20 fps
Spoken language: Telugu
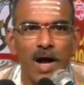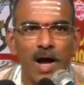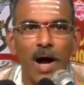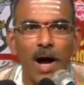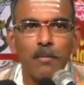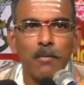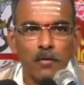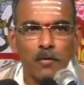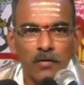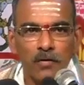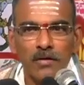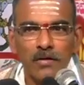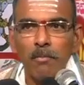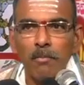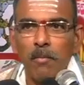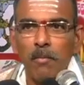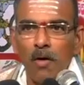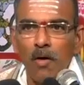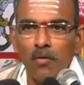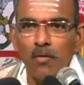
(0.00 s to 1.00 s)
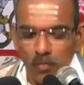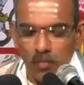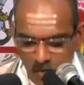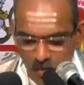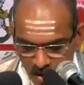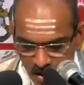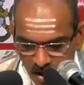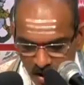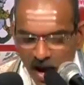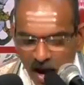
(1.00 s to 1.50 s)
అప్పుడు చూస్తే పాము
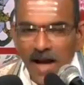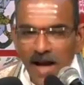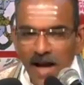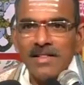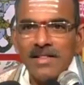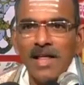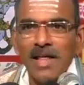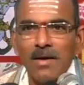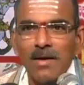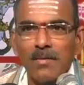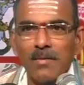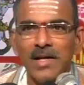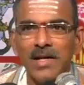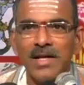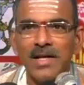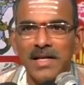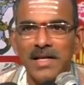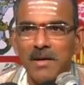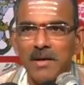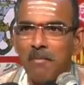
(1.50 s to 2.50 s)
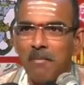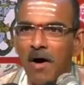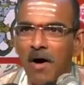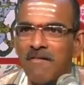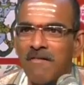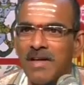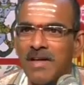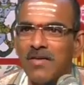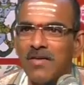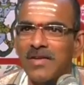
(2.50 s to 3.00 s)
ఆయన తెల్లబోయి ఈ
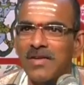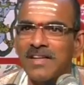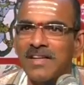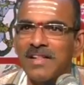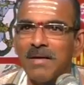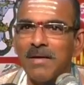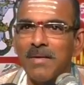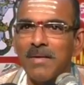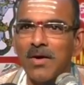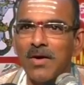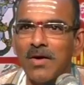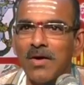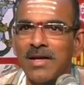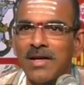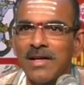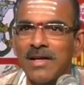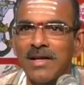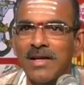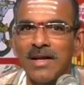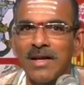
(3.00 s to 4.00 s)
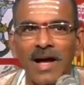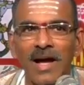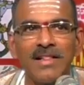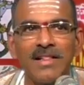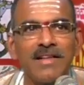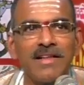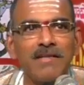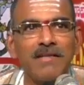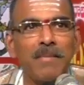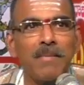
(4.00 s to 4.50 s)
పామెలా వచ్చిందిరా మెళ్ళలోకి అని
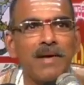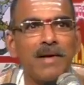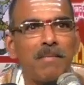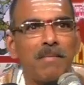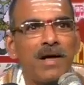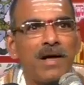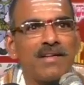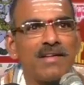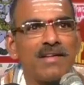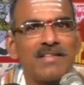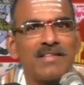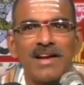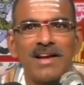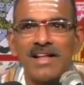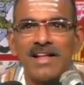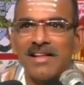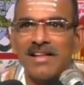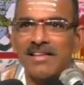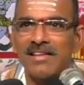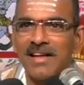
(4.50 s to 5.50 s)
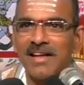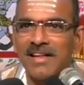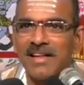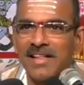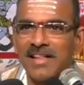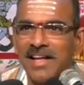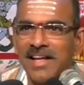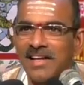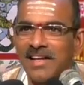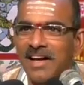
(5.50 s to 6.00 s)
తీసి పారేశాడు ఆయన చాలా
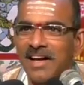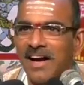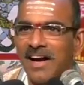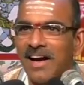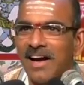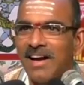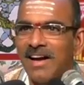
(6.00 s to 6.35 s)
తేలికగా